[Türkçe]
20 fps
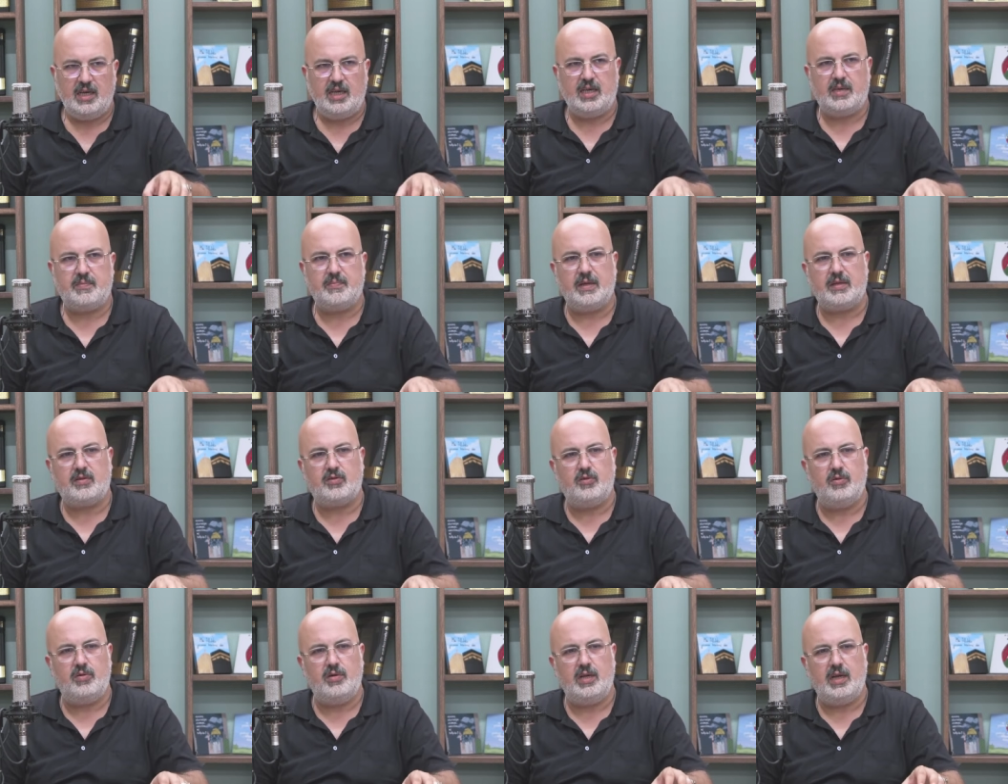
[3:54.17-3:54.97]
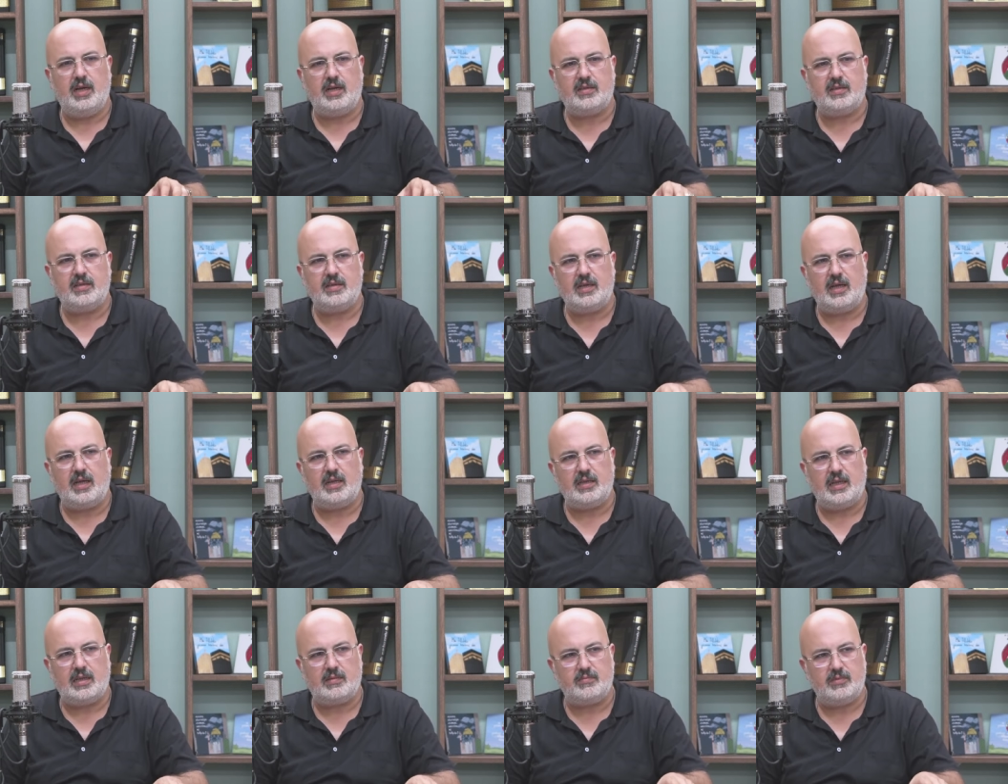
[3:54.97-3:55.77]
Hikmet Külliyatı'nda
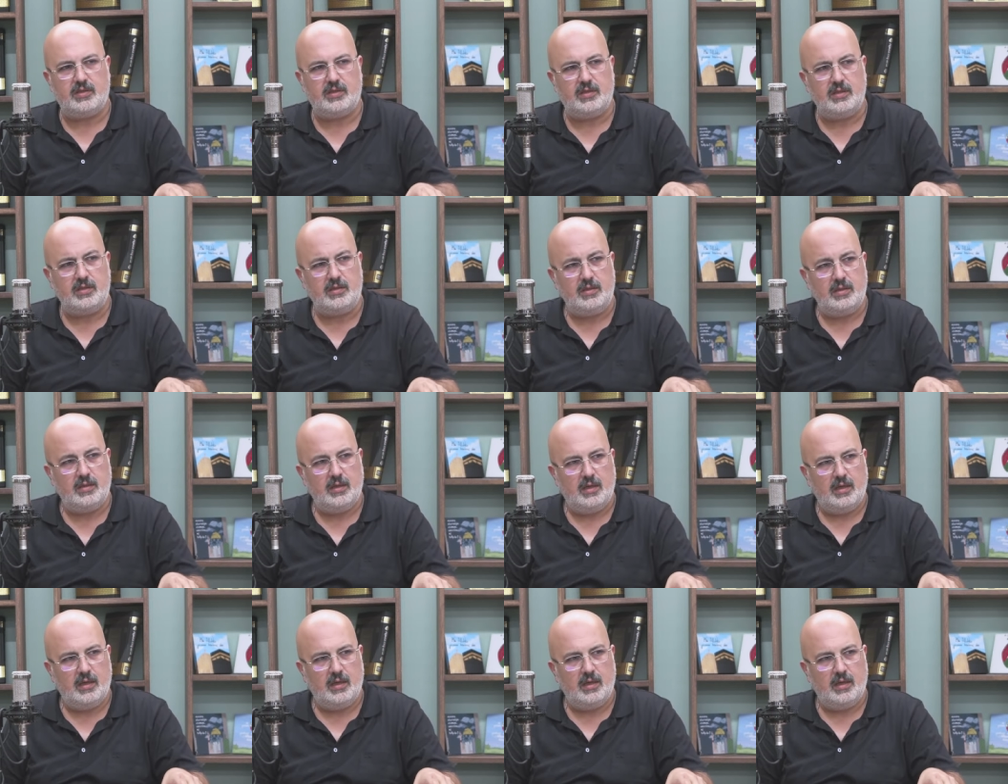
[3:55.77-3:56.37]
anlatmıştık.